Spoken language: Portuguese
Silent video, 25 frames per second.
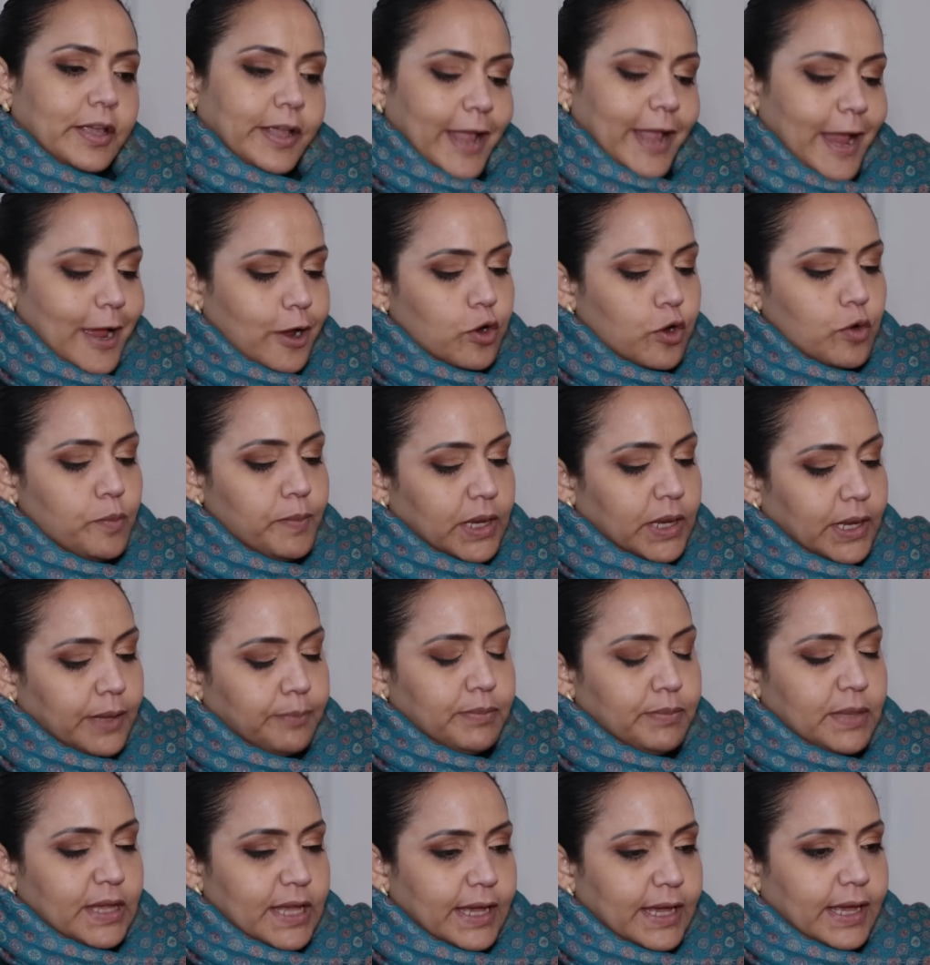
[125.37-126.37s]
Quer comer na
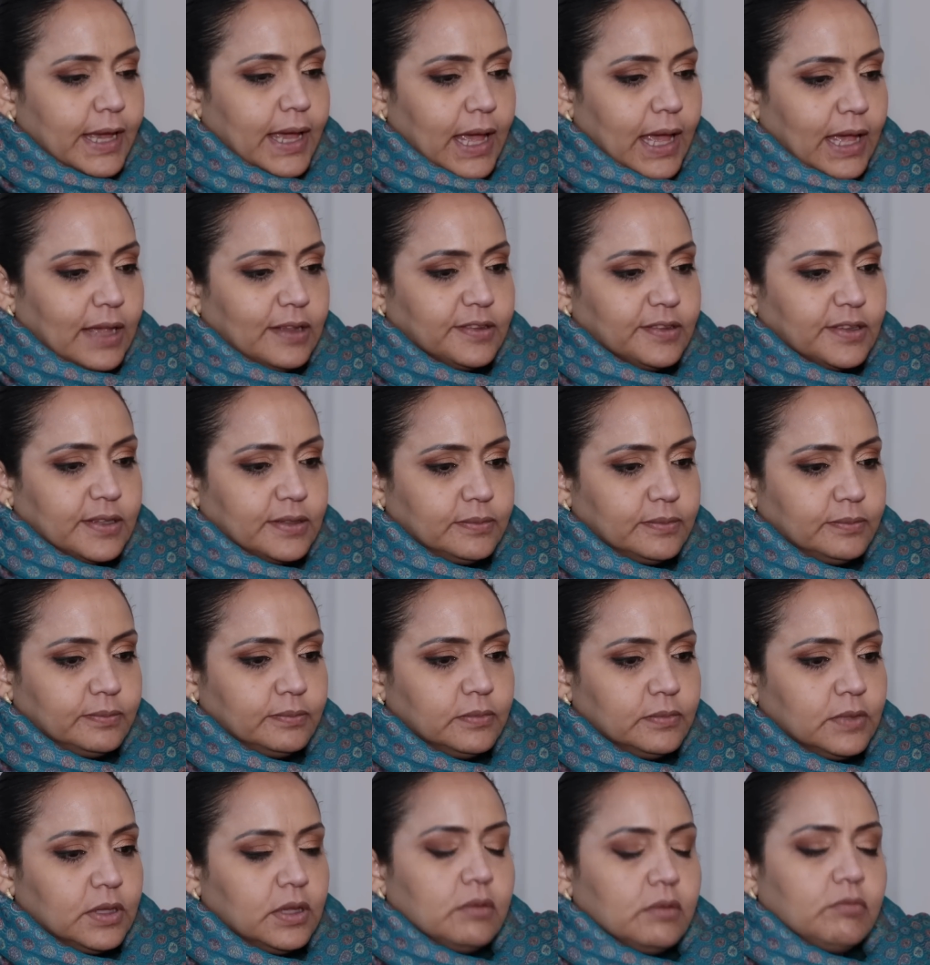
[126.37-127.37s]
minha casa?
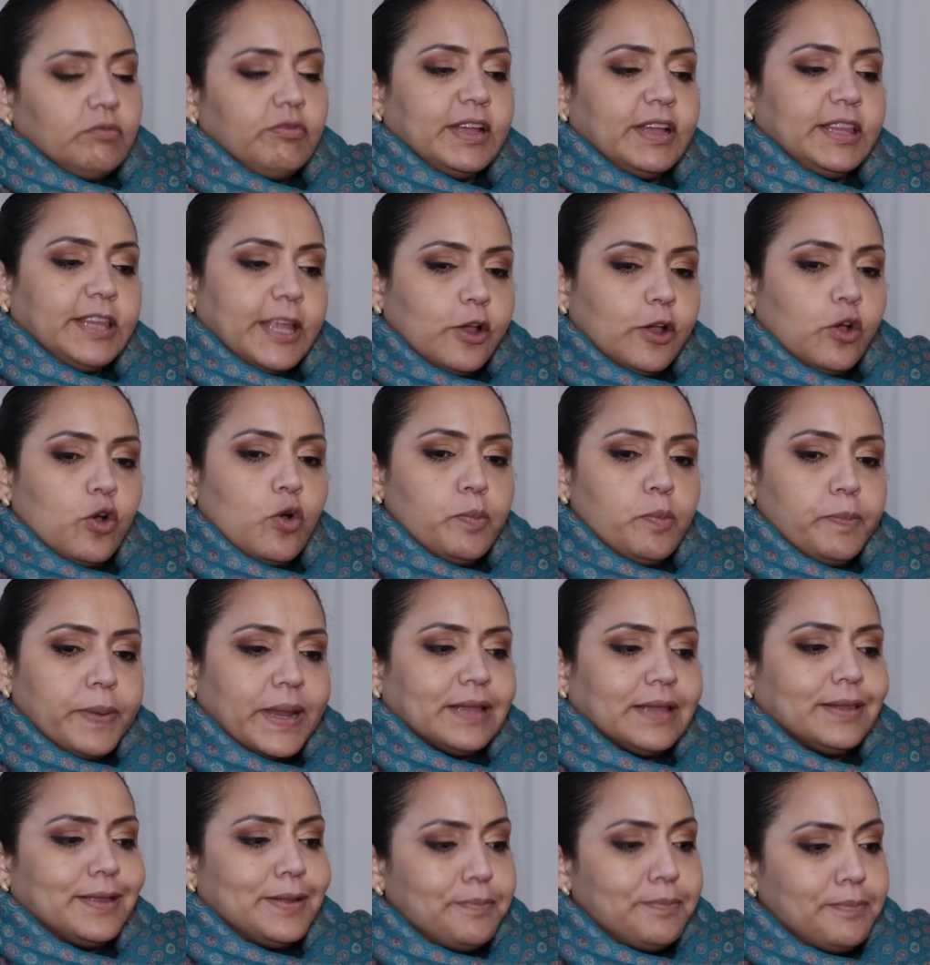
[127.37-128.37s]
Vai ter que
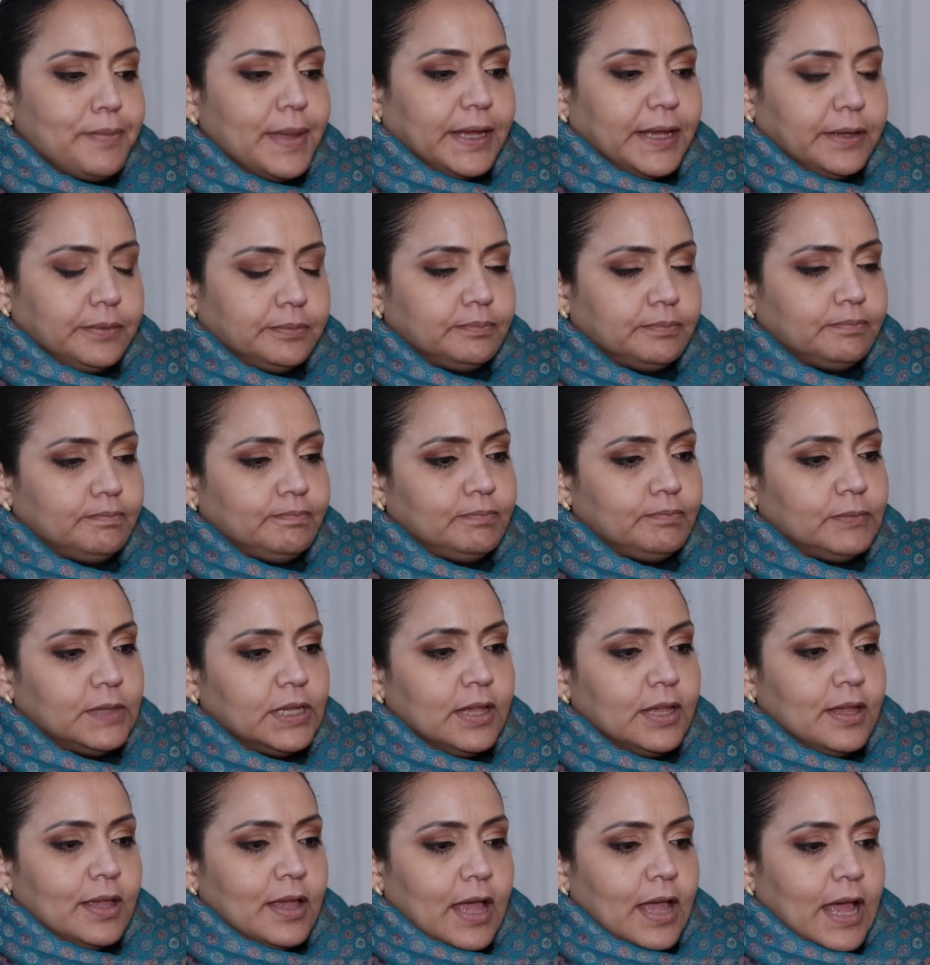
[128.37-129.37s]
comprar também.
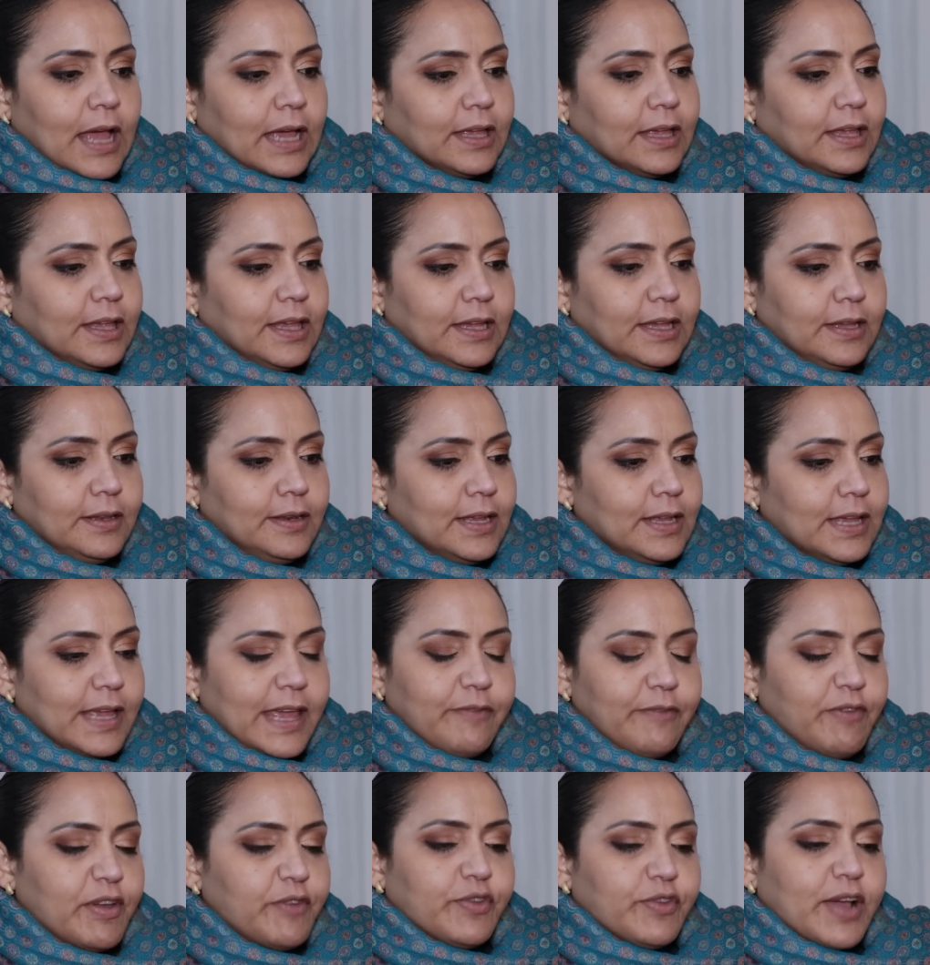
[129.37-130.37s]
Aqui
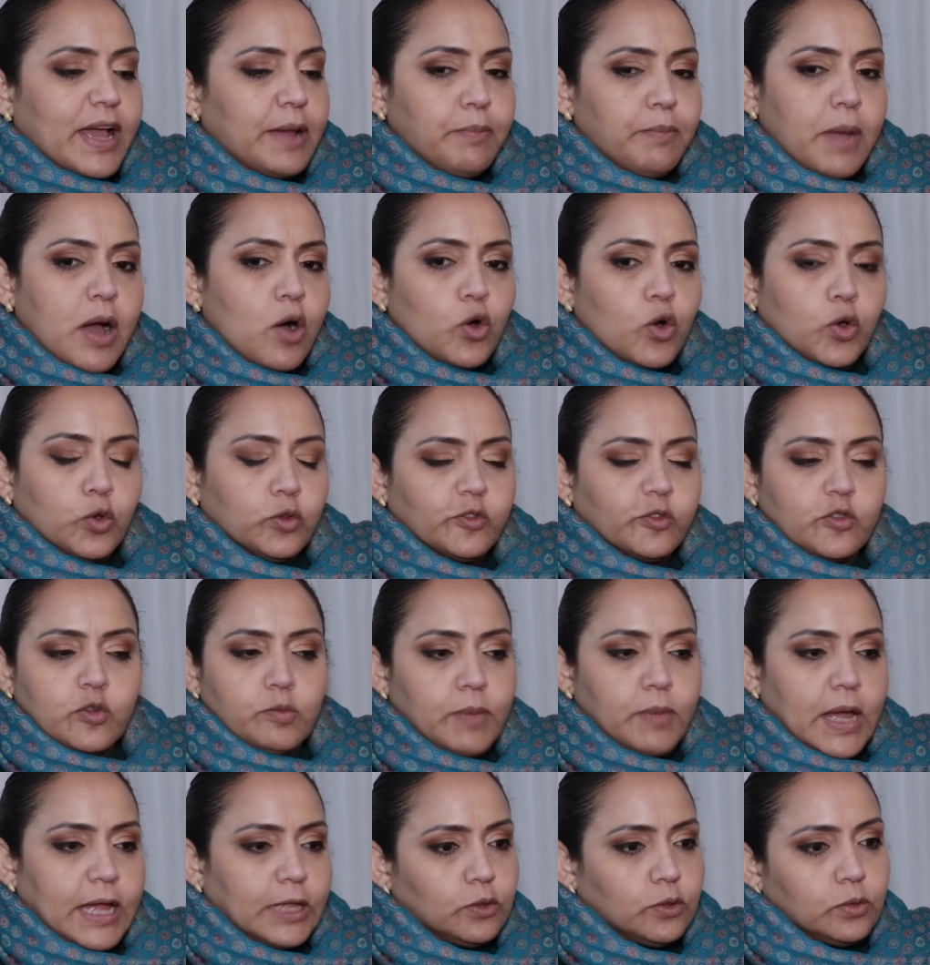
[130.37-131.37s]
ninguém vai ficar mal
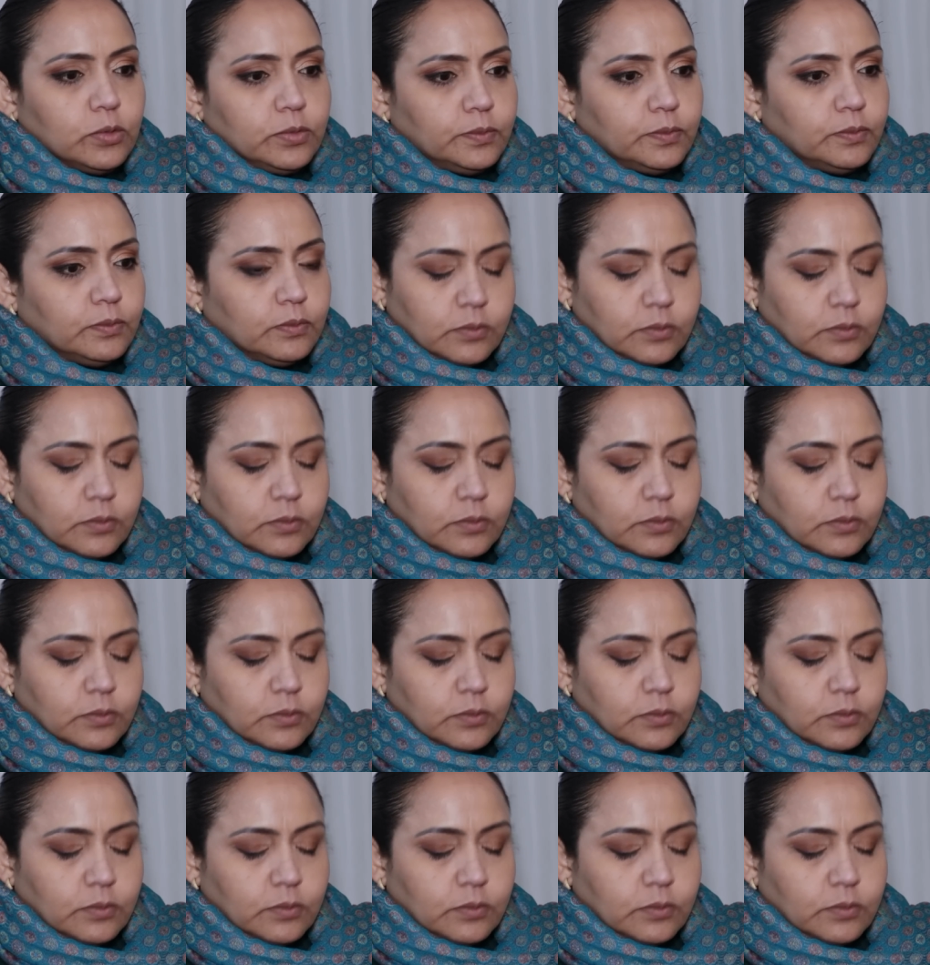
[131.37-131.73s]
acostumado.